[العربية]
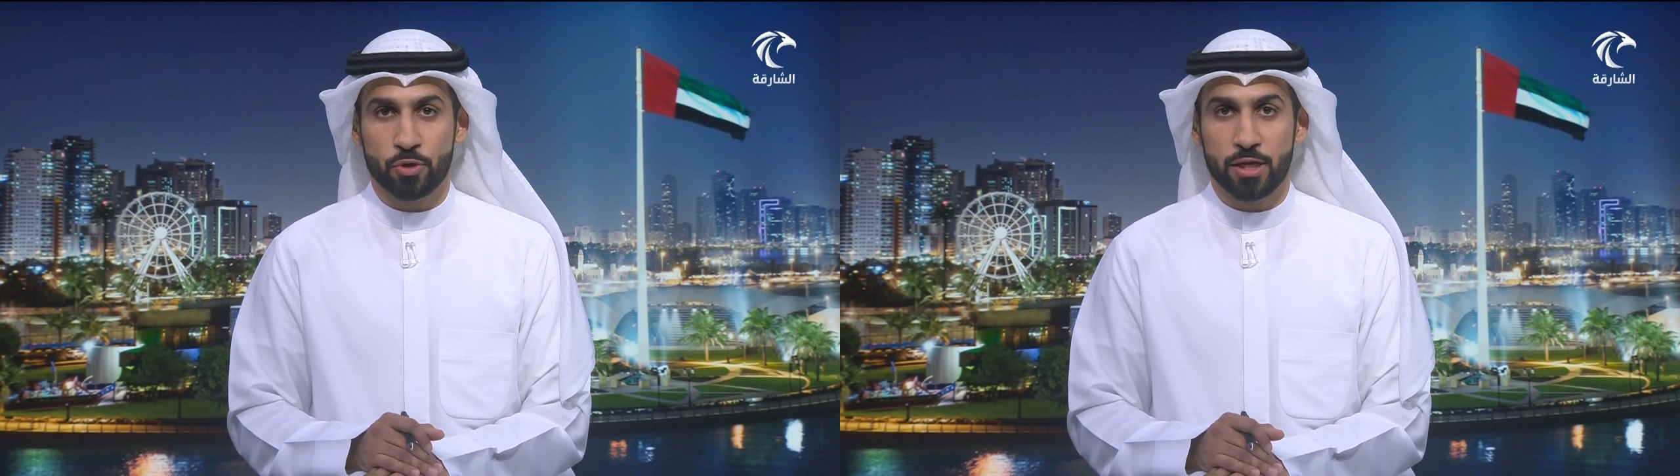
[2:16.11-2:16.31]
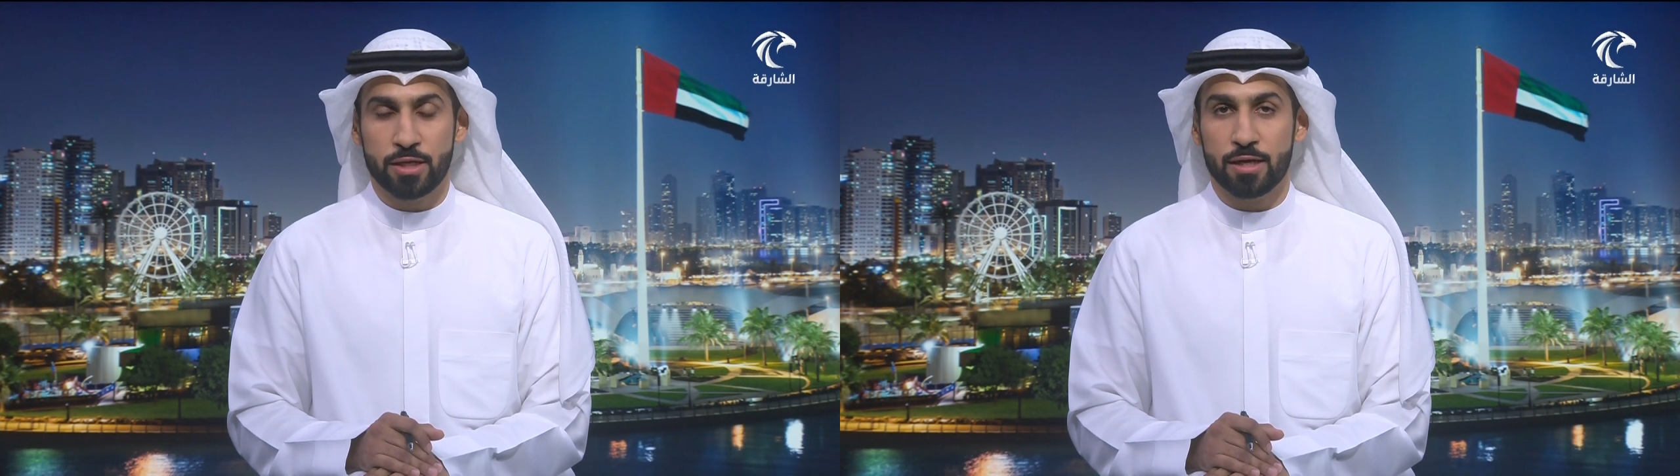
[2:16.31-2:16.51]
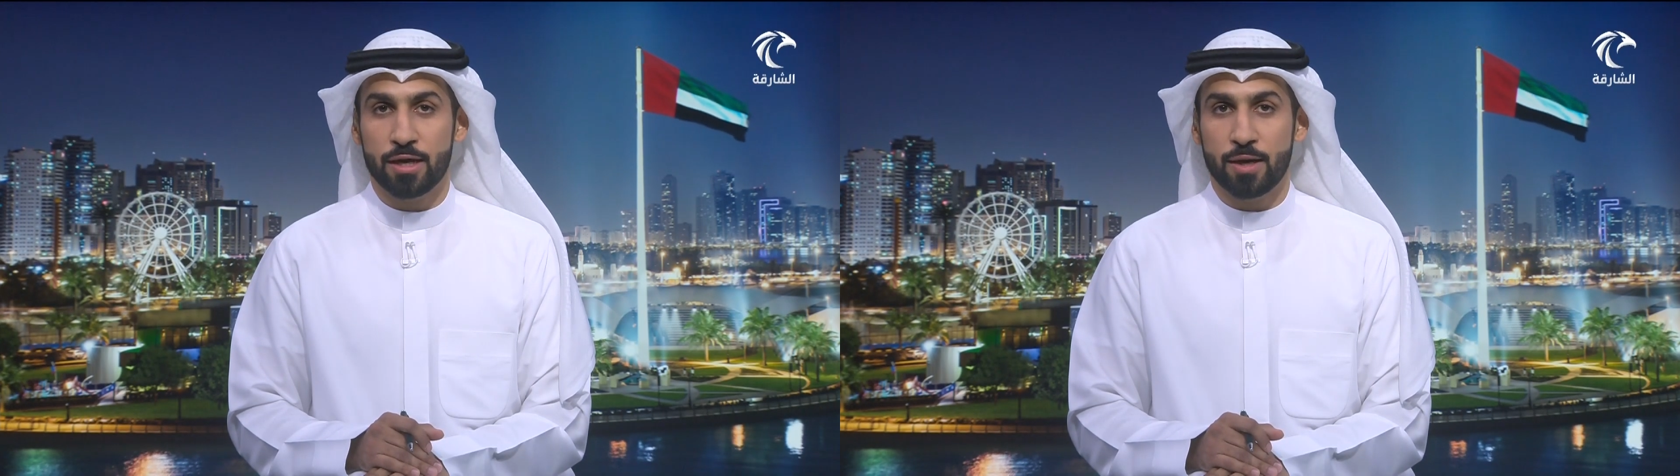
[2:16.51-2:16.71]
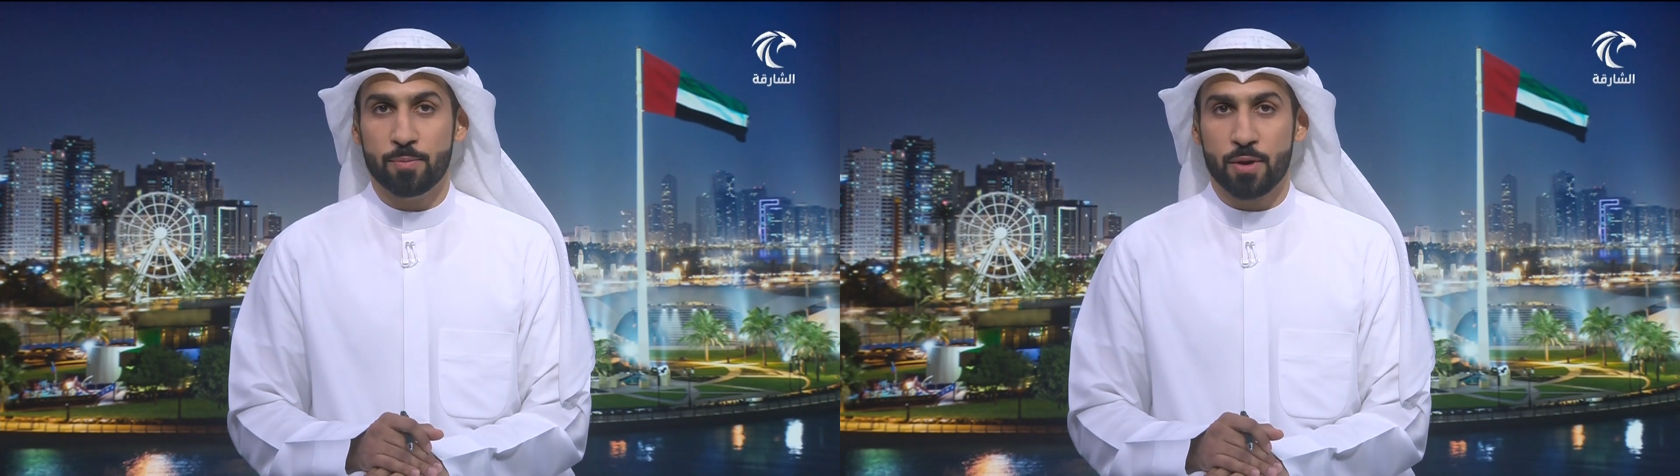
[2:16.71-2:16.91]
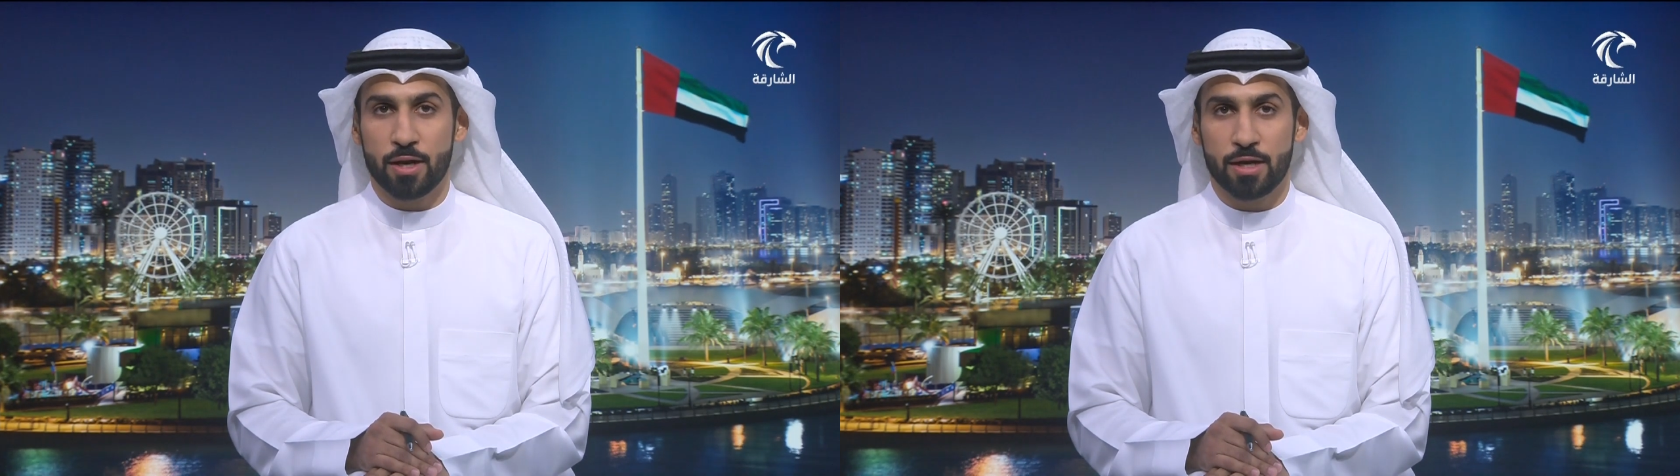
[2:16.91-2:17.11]
إلينا
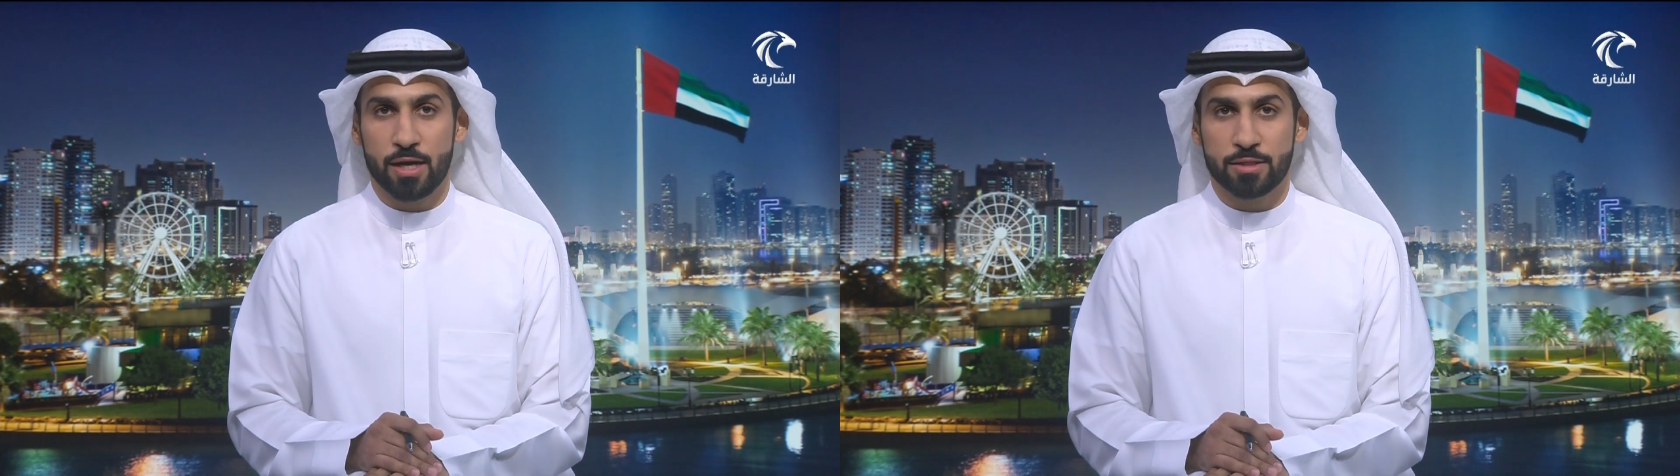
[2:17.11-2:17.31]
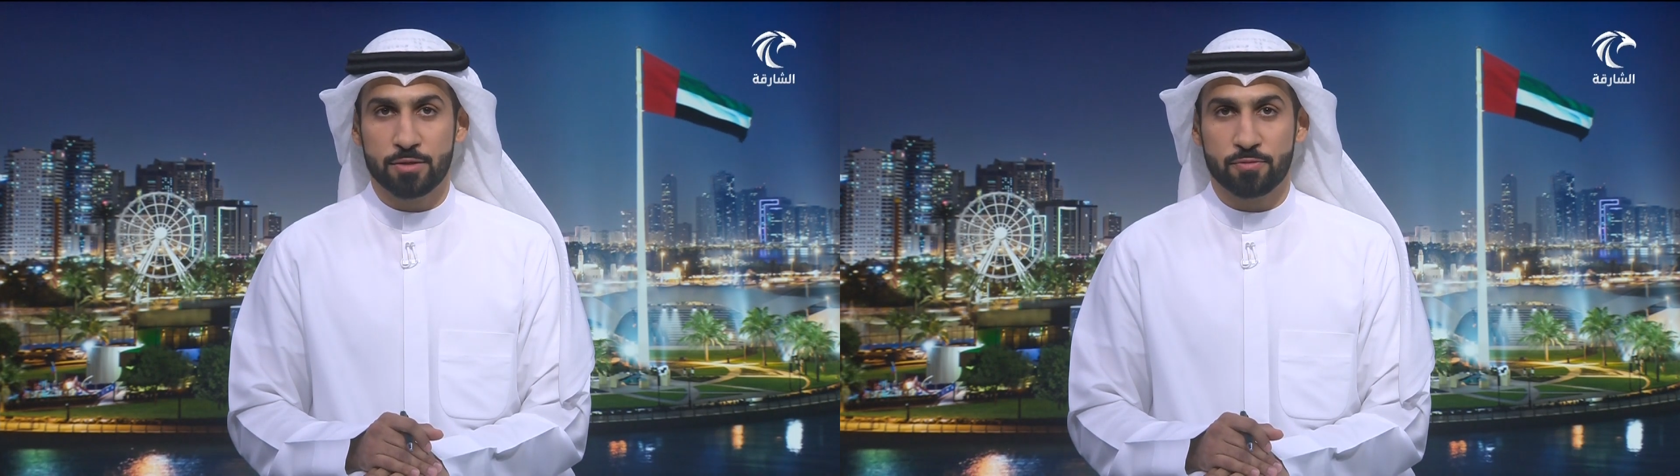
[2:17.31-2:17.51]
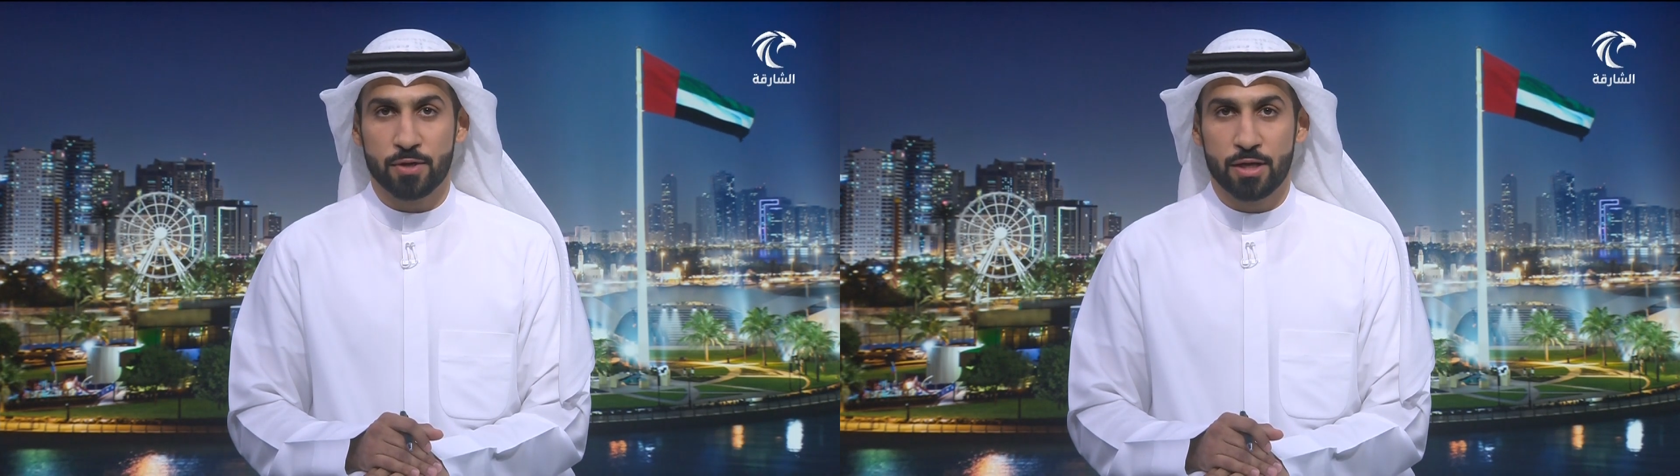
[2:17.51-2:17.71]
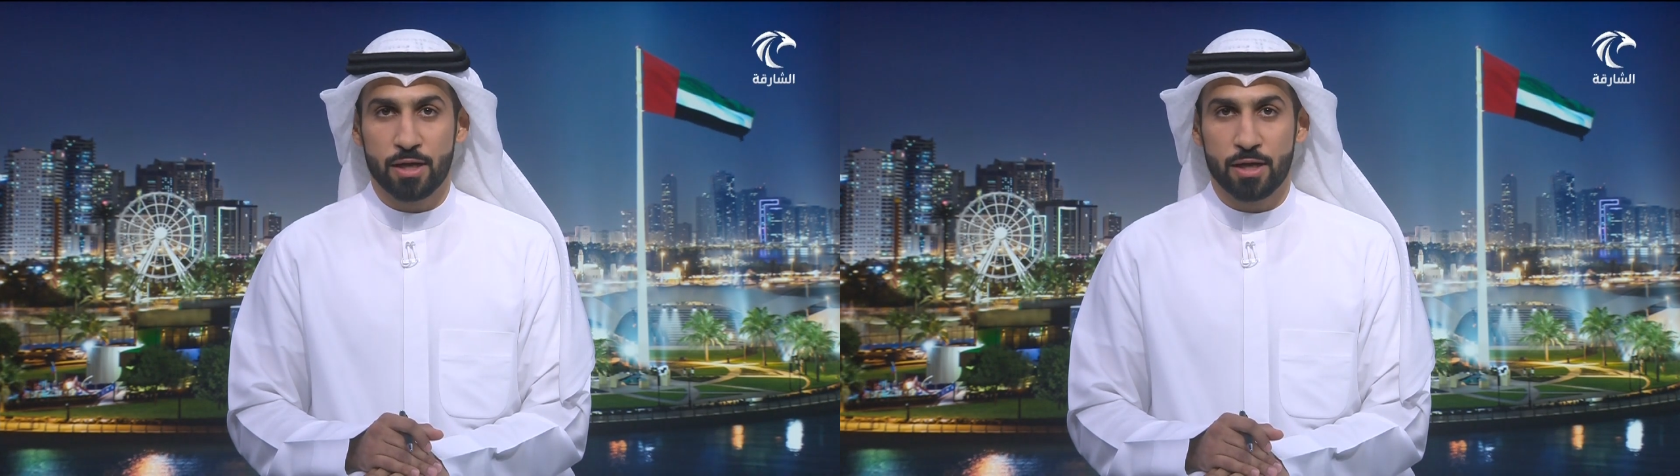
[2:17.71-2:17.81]
عبر الهاتف